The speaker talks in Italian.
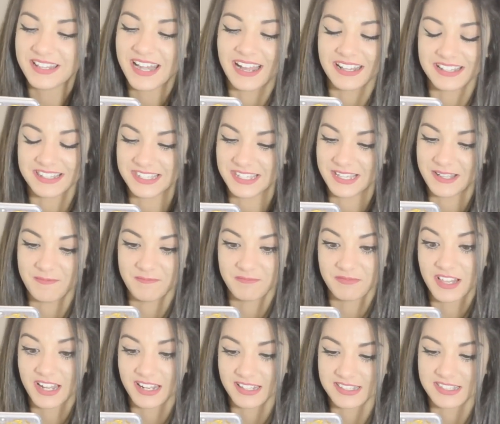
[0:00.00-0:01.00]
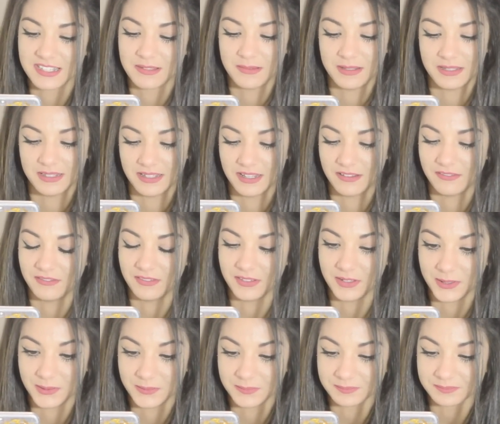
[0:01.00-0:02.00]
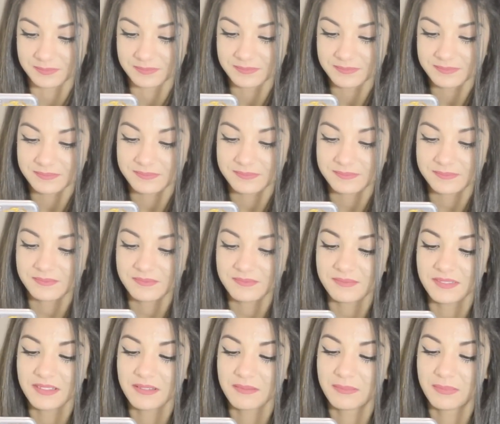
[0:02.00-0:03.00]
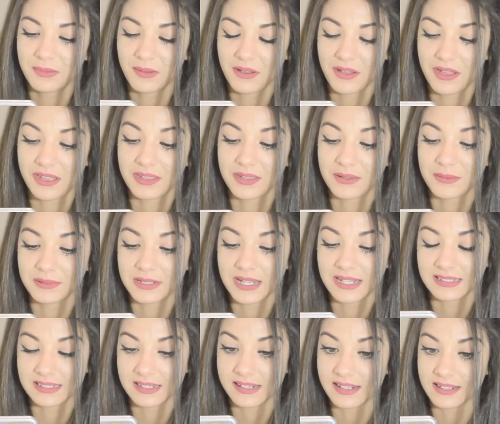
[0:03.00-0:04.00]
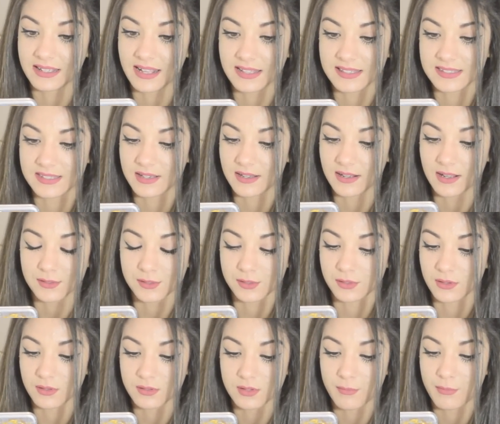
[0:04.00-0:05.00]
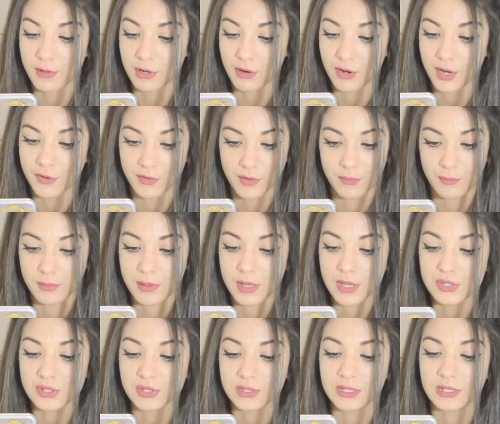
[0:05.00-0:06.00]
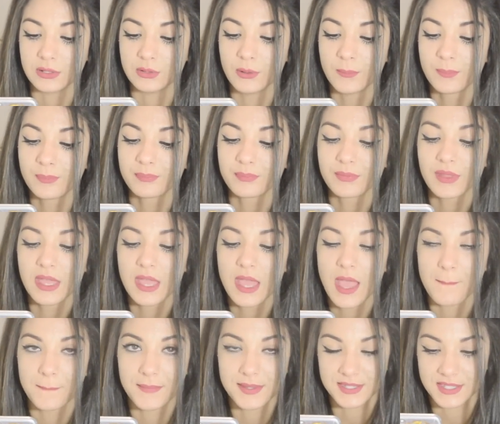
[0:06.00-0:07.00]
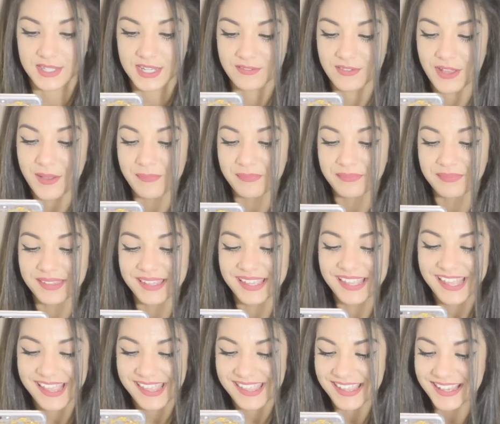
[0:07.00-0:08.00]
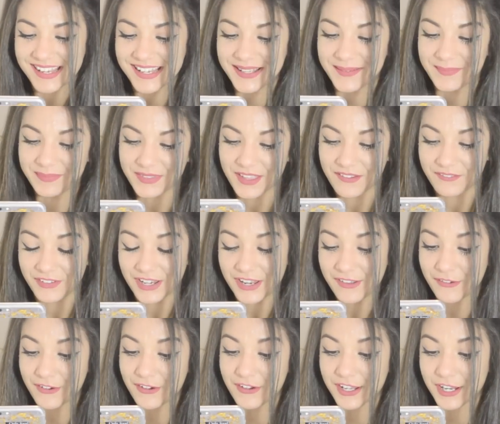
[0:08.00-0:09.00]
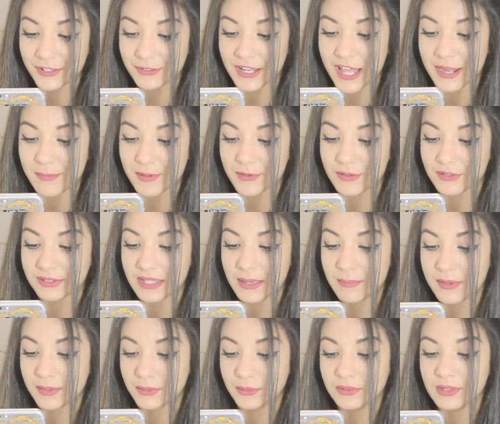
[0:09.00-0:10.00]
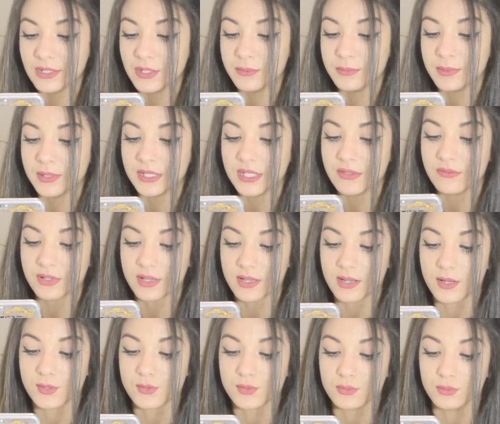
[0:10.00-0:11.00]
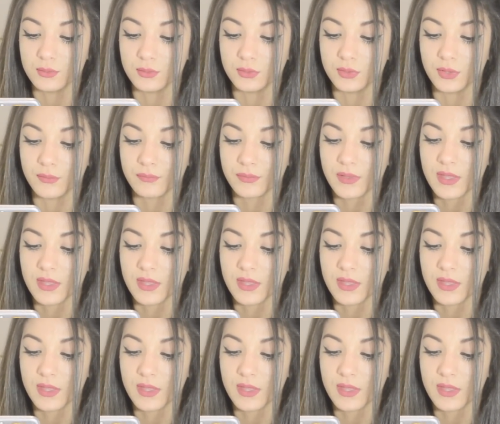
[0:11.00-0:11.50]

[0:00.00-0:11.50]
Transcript: grazie, grazie mille davvero. Poi un'altra ragazza, ragazzo non lo so perché è una fanpage credo, mi scrive Ehi Eli, volevo congratularmi con te per tutti gli obiettivi che hai raggiunto.